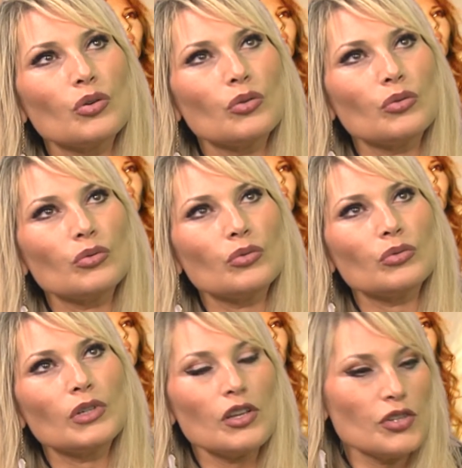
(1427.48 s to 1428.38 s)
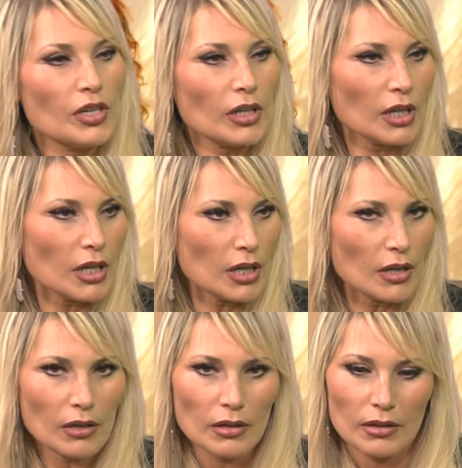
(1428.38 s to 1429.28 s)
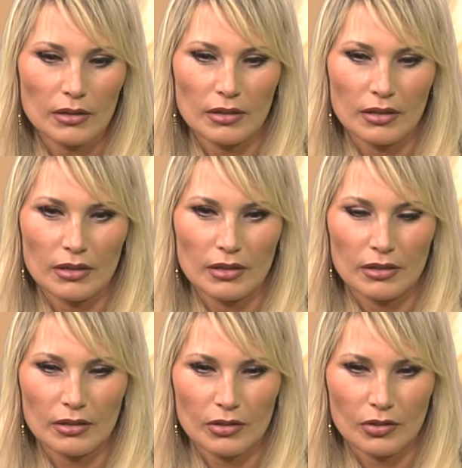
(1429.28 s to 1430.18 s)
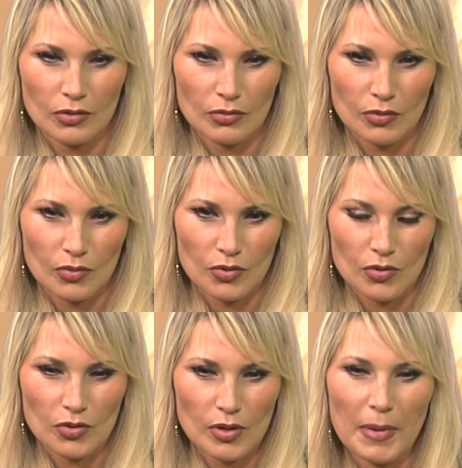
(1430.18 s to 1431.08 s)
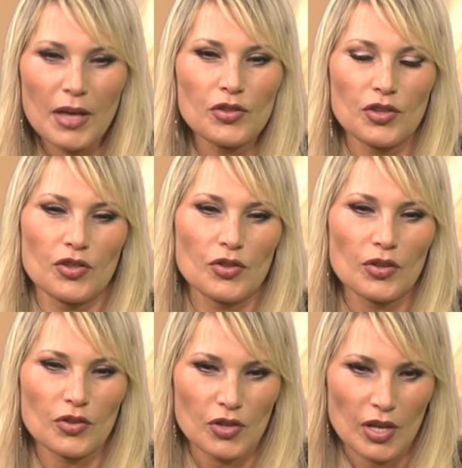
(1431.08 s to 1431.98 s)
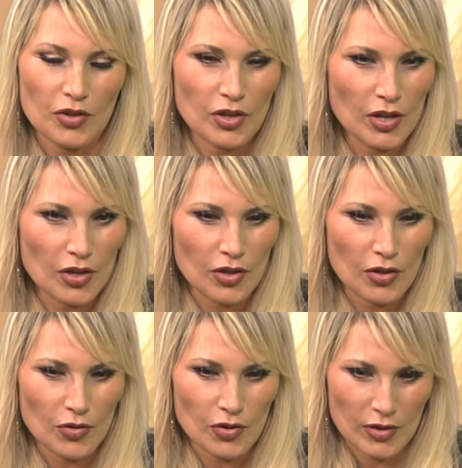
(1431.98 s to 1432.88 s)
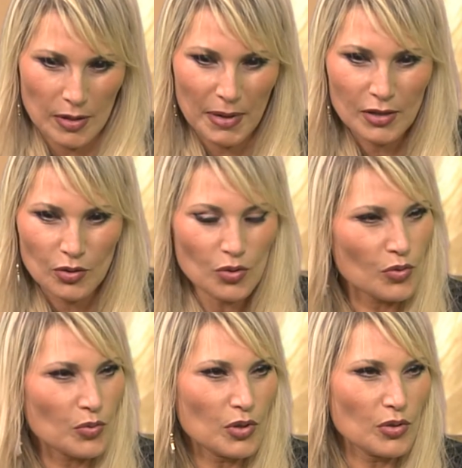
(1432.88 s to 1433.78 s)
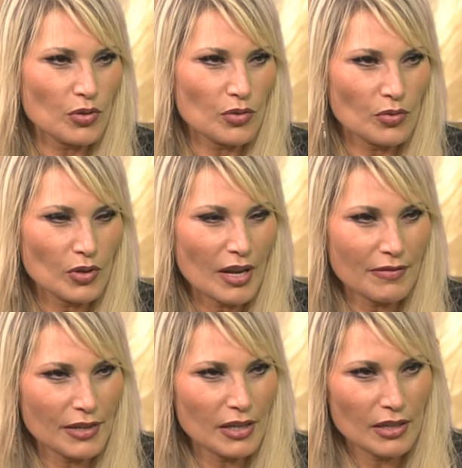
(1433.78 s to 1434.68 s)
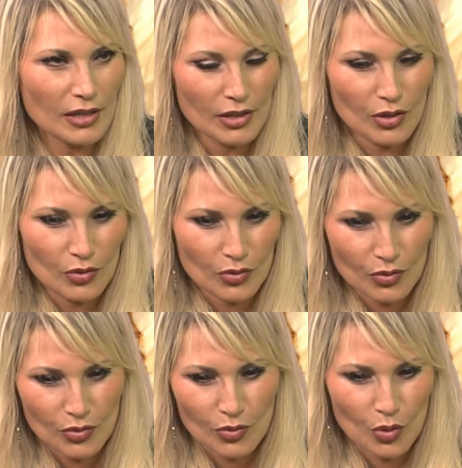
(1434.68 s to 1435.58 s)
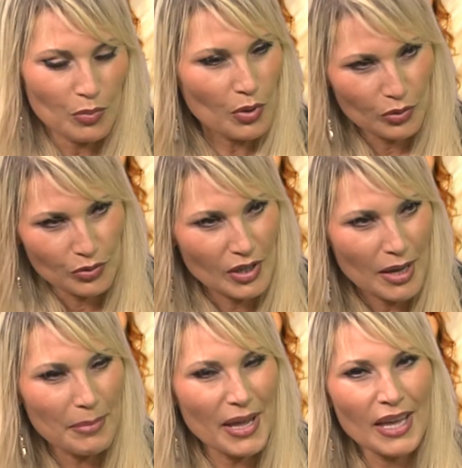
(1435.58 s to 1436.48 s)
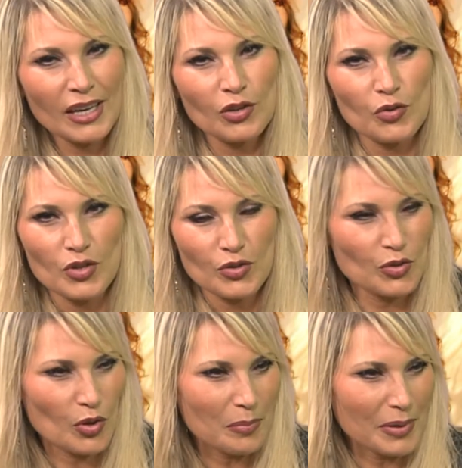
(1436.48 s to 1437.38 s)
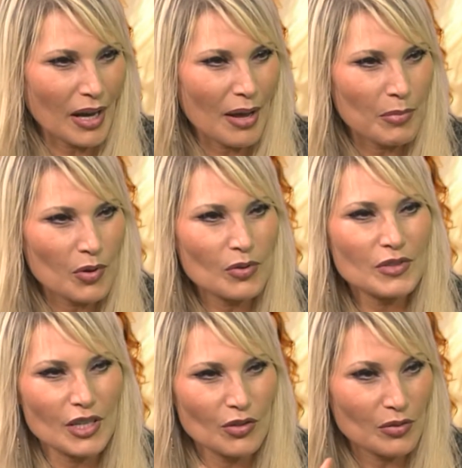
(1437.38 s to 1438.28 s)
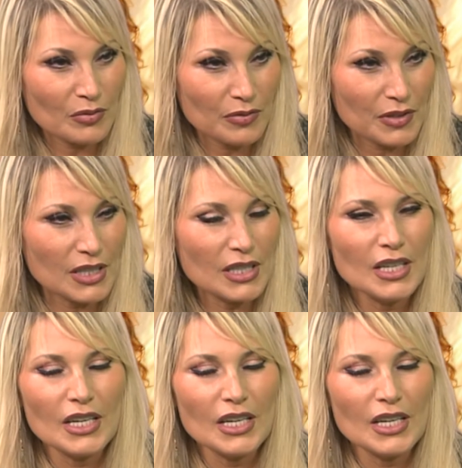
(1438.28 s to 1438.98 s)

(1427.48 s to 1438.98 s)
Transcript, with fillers: Euh, L'Algérie... Euh, je sais pas, j'ai c'est parce que je suis de la ville au bord de la mer que j'ai ce tempérament, hmm. cette envie,